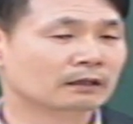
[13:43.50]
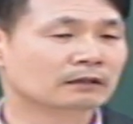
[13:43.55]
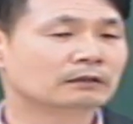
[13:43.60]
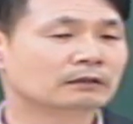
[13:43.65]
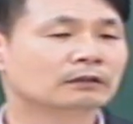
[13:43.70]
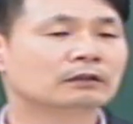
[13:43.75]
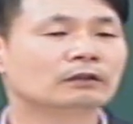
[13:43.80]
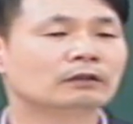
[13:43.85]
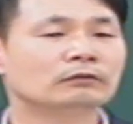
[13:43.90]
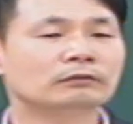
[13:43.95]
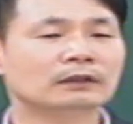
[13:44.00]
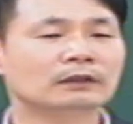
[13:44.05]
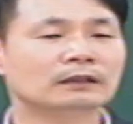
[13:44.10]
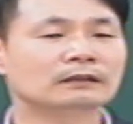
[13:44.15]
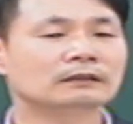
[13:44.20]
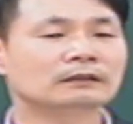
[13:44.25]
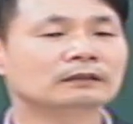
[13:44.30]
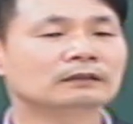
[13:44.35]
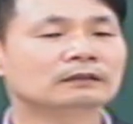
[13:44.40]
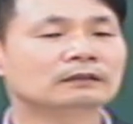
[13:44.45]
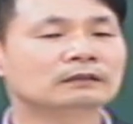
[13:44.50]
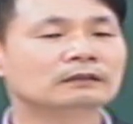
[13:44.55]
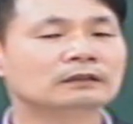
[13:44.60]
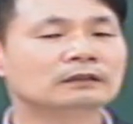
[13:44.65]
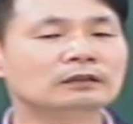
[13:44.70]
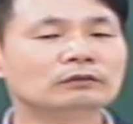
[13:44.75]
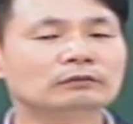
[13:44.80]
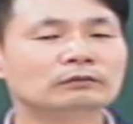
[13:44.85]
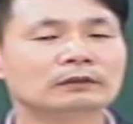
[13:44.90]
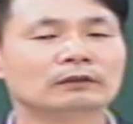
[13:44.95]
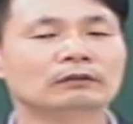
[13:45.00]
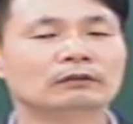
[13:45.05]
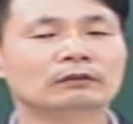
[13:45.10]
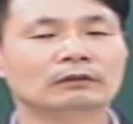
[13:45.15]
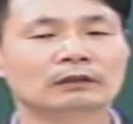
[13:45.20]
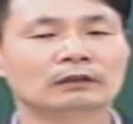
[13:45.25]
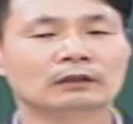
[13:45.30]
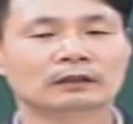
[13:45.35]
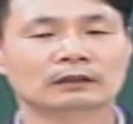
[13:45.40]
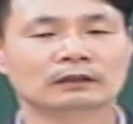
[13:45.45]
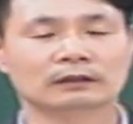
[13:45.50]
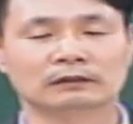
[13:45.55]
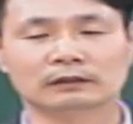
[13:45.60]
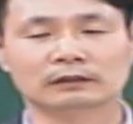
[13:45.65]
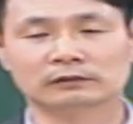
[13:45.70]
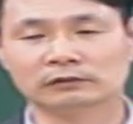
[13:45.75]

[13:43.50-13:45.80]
결국에는 그 기도대로 그게